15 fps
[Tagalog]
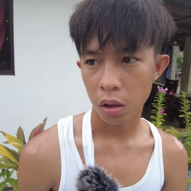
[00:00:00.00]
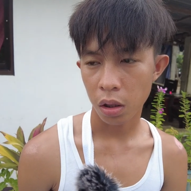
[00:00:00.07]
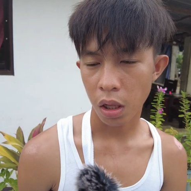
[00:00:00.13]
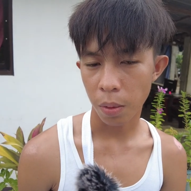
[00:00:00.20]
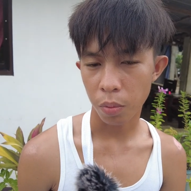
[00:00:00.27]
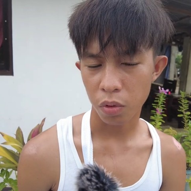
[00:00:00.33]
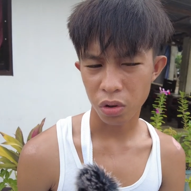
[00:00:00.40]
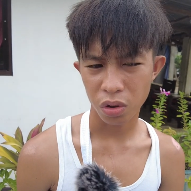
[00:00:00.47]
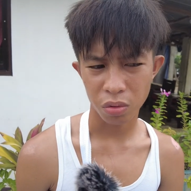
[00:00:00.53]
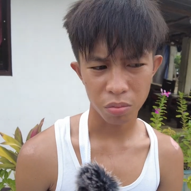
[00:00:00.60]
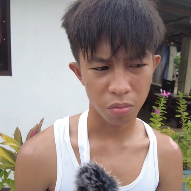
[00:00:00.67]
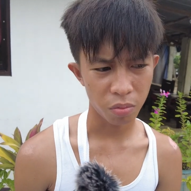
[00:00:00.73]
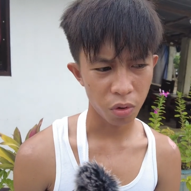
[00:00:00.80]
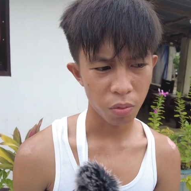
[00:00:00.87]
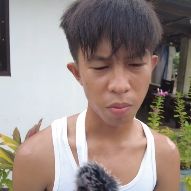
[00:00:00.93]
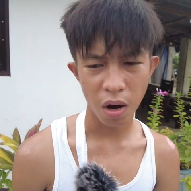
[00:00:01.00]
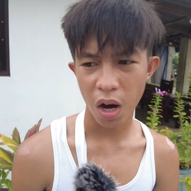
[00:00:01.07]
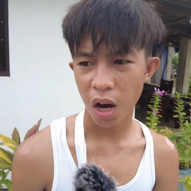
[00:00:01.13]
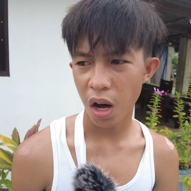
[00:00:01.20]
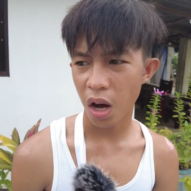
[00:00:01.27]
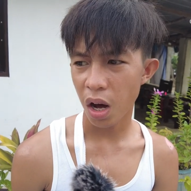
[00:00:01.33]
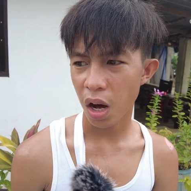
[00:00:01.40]
Tapos yung mga
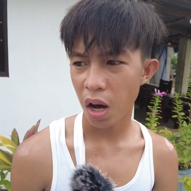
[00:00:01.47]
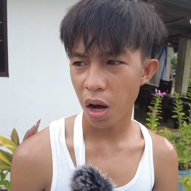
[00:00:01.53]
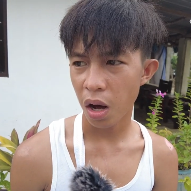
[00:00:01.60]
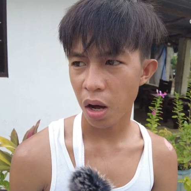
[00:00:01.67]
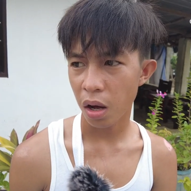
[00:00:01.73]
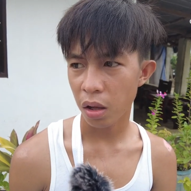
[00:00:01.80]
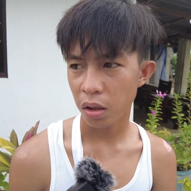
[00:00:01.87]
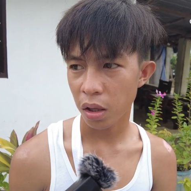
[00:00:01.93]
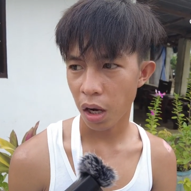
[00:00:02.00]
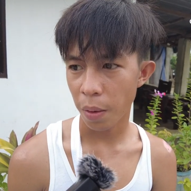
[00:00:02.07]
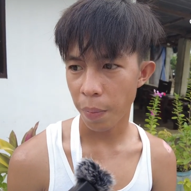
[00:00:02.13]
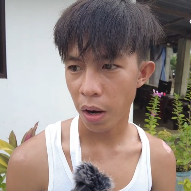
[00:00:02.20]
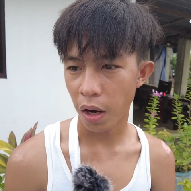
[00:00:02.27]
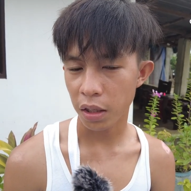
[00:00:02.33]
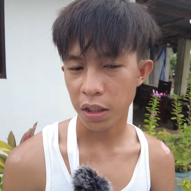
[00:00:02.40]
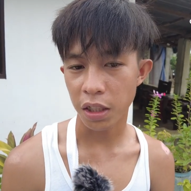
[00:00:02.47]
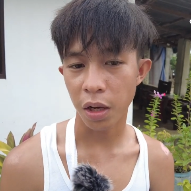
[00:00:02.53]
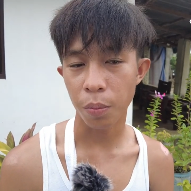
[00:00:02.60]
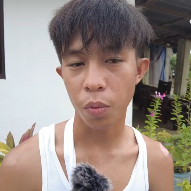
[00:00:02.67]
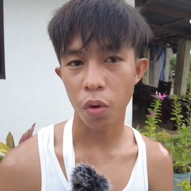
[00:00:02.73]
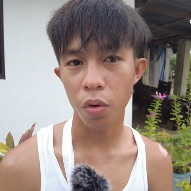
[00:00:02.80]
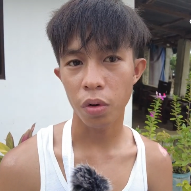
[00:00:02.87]
taga
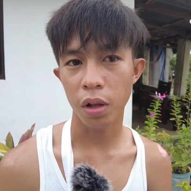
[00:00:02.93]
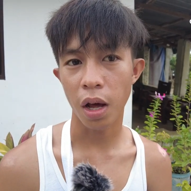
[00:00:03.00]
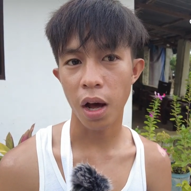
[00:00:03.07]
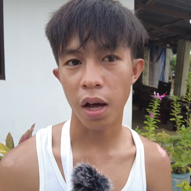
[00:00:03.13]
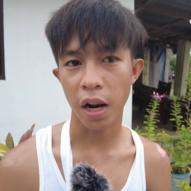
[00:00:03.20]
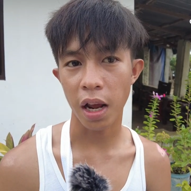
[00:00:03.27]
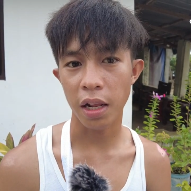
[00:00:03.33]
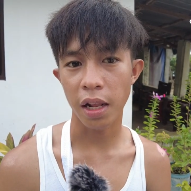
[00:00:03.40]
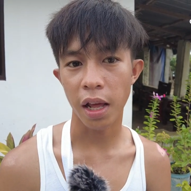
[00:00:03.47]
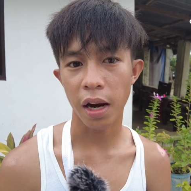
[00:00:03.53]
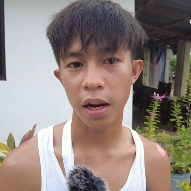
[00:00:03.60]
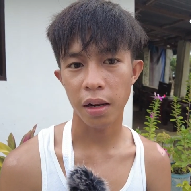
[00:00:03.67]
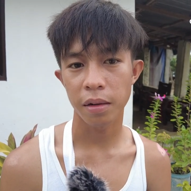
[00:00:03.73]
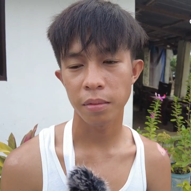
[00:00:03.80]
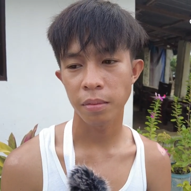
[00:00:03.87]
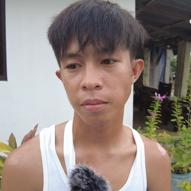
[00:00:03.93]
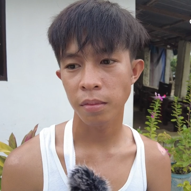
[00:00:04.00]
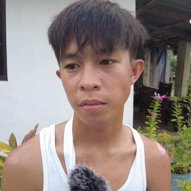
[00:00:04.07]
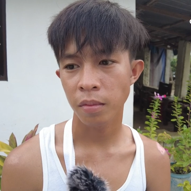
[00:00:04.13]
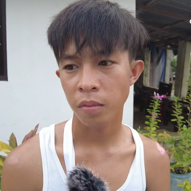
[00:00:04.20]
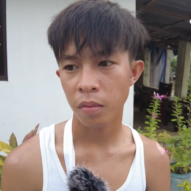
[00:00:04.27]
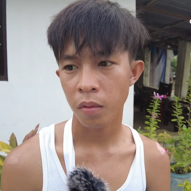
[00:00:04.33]
Pangasinan po na rider.
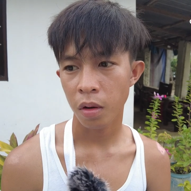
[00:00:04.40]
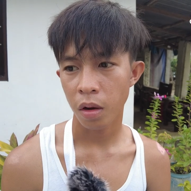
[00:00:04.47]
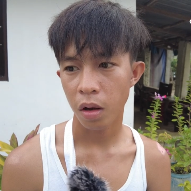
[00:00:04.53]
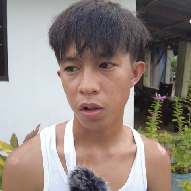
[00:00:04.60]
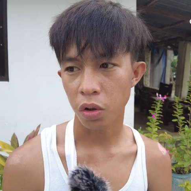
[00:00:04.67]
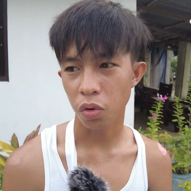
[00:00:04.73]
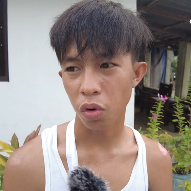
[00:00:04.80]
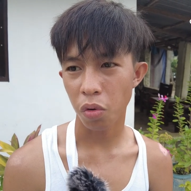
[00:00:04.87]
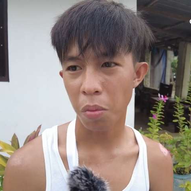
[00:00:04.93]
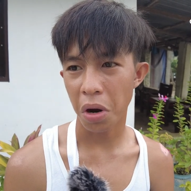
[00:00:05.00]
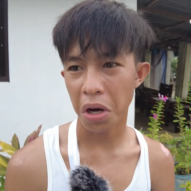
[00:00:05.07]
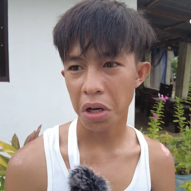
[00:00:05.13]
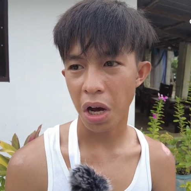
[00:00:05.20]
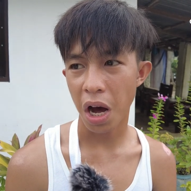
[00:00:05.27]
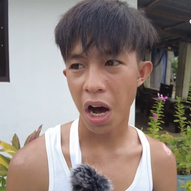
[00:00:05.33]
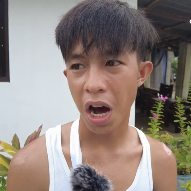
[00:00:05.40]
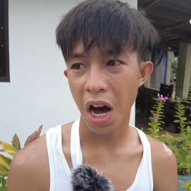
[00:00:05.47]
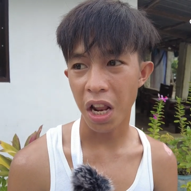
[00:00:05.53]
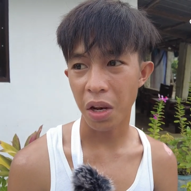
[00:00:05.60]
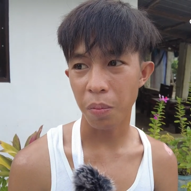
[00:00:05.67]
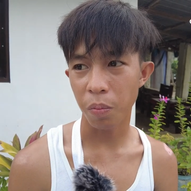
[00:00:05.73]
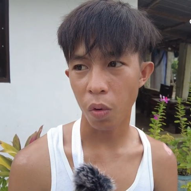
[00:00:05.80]
Siguro mga
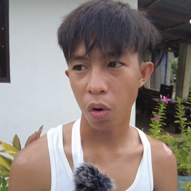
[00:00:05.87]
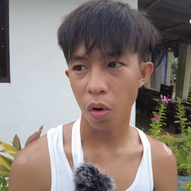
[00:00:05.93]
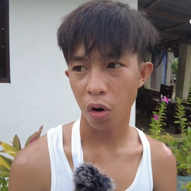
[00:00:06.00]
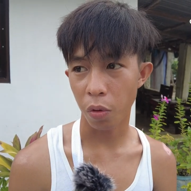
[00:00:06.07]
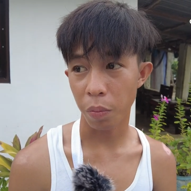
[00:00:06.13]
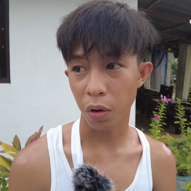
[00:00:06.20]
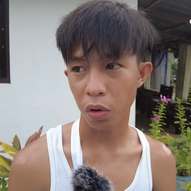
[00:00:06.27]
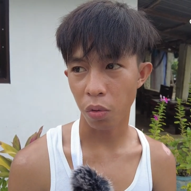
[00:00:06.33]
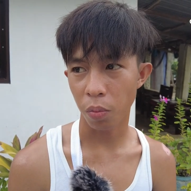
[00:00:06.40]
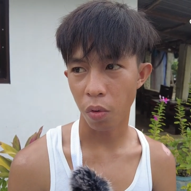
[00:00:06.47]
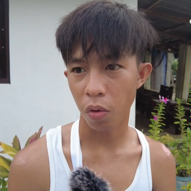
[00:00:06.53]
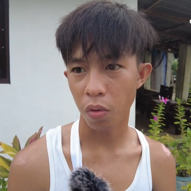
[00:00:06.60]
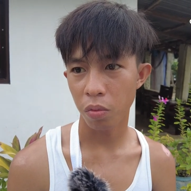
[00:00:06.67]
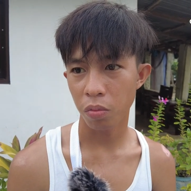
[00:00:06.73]
anim po or pito po.